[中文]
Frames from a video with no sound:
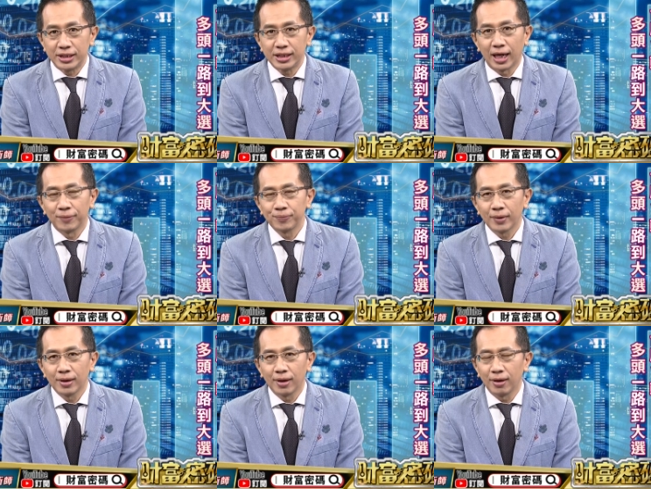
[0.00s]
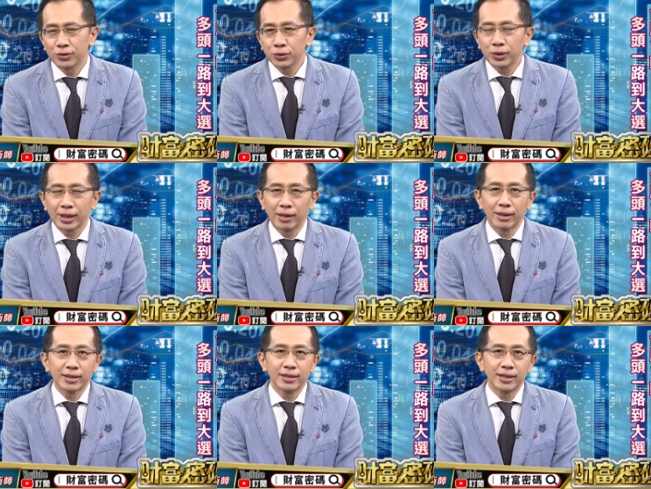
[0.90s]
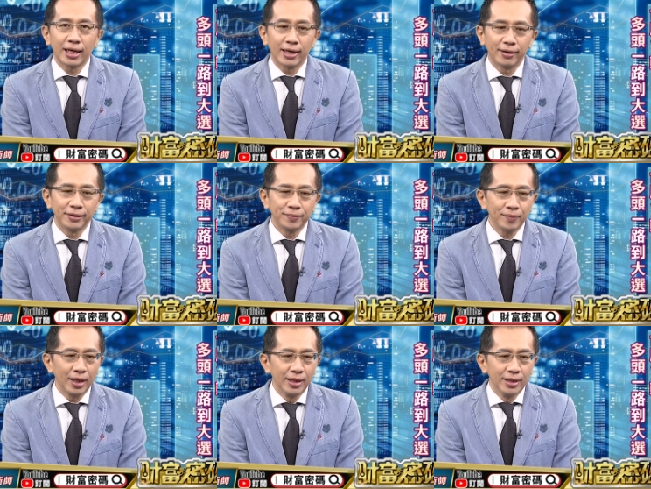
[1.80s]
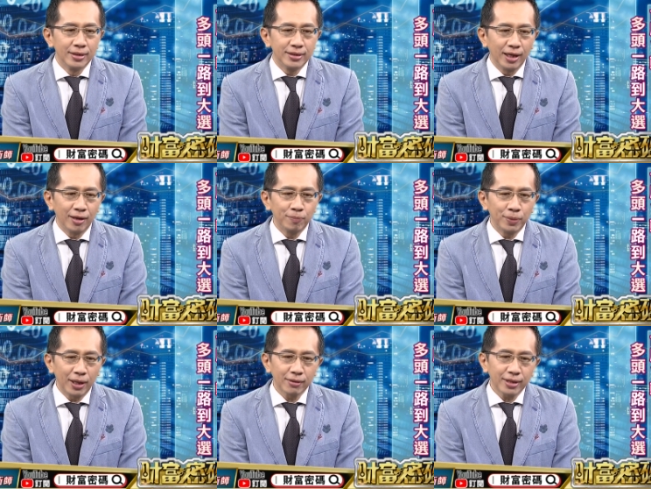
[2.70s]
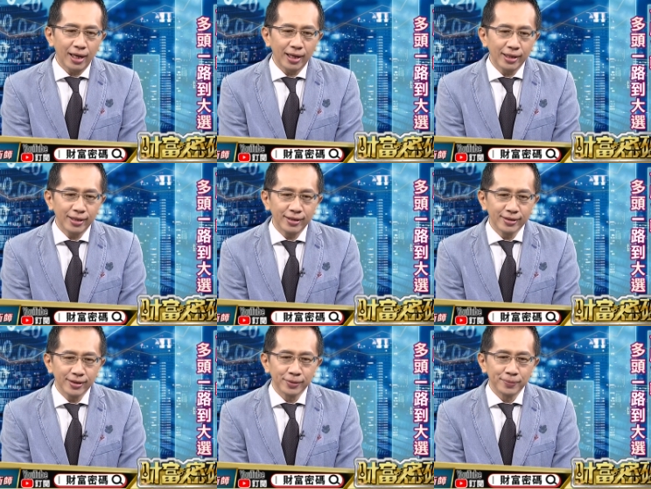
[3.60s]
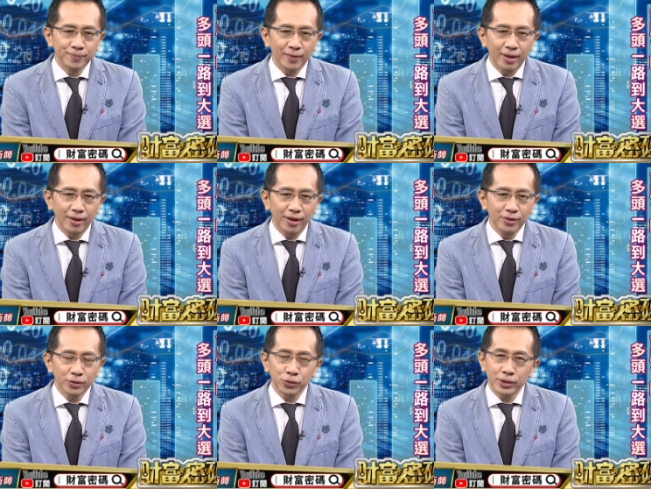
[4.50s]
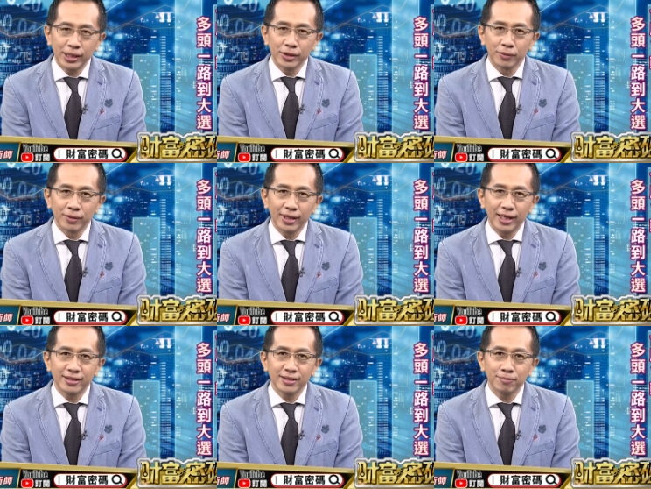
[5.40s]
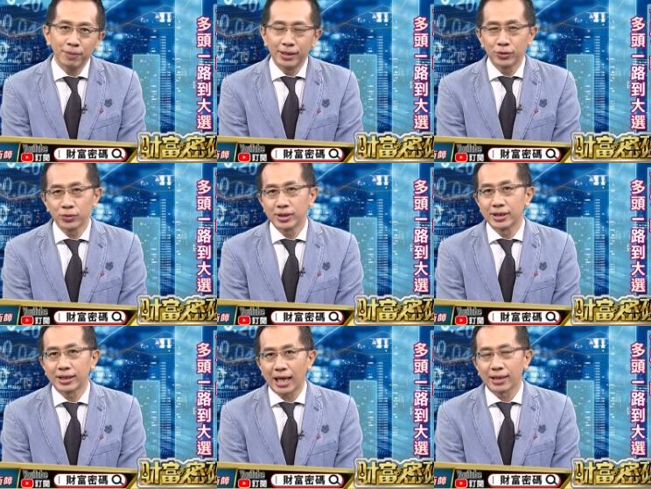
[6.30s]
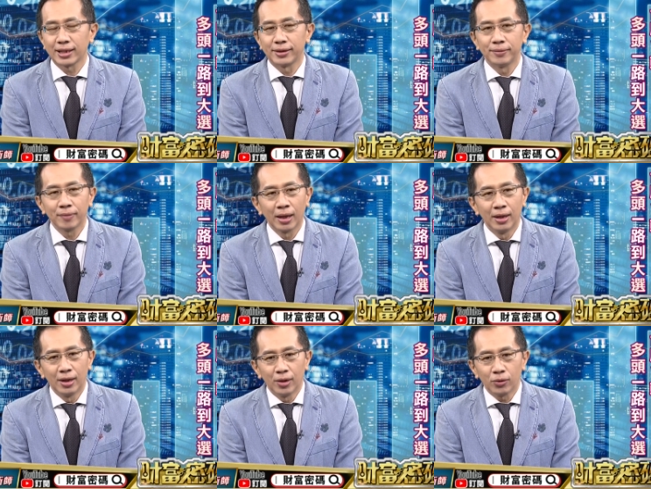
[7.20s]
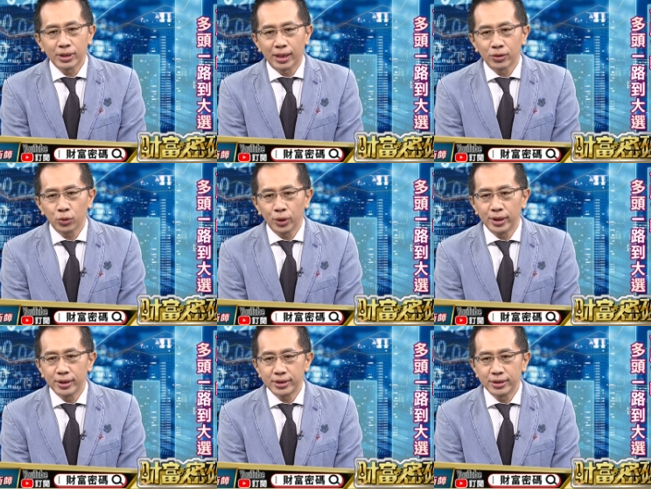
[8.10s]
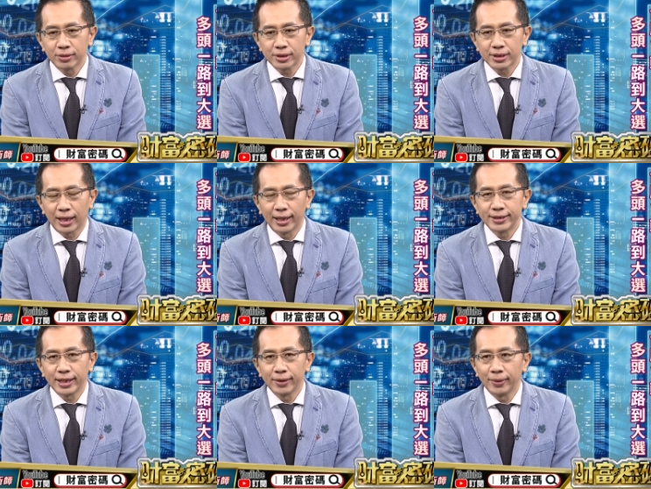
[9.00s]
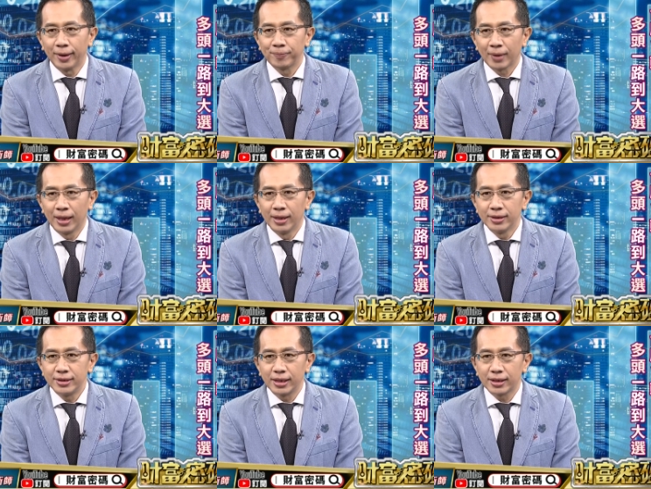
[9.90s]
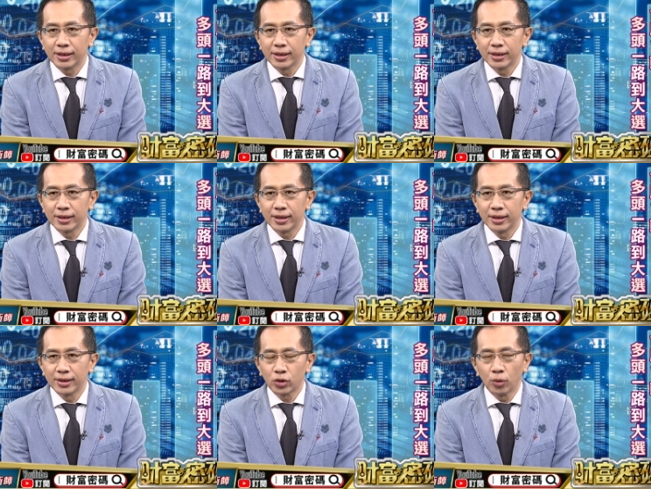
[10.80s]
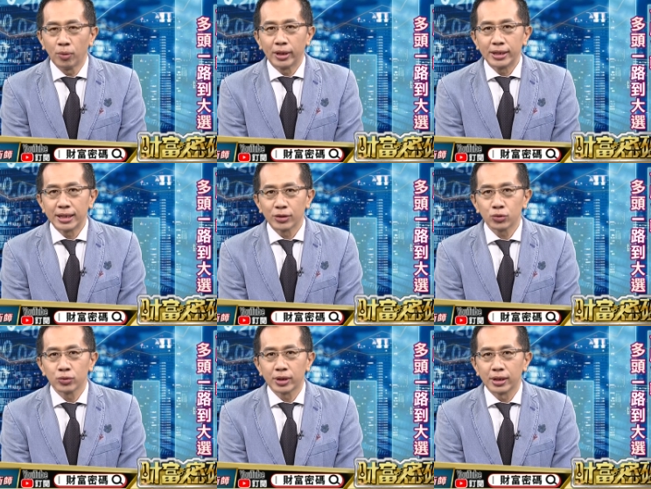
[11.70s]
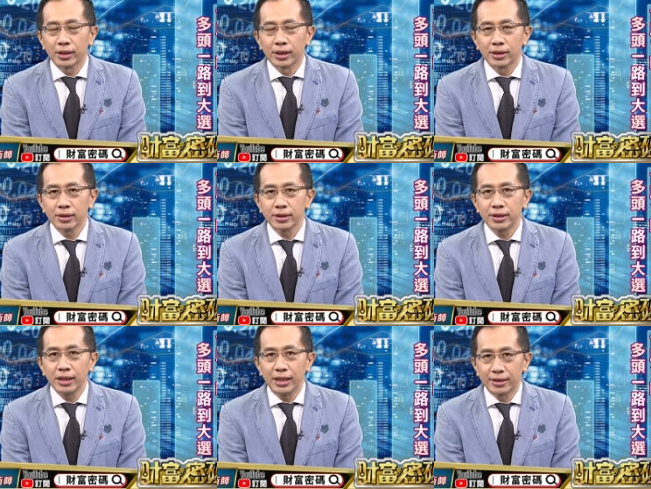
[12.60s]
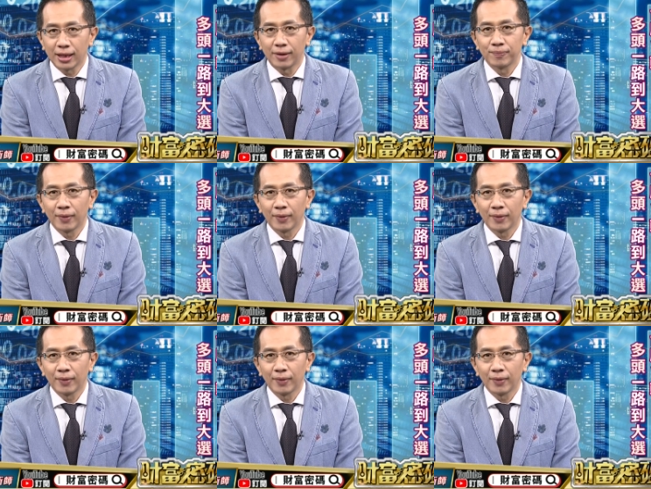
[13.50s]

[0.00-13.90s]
下，哦，就算高冷震荡好了，只要不要太那种，很那出现那种类似喷出式的大涨，我想对金融市场来讲的话，这个呃通膨影响数可能心理上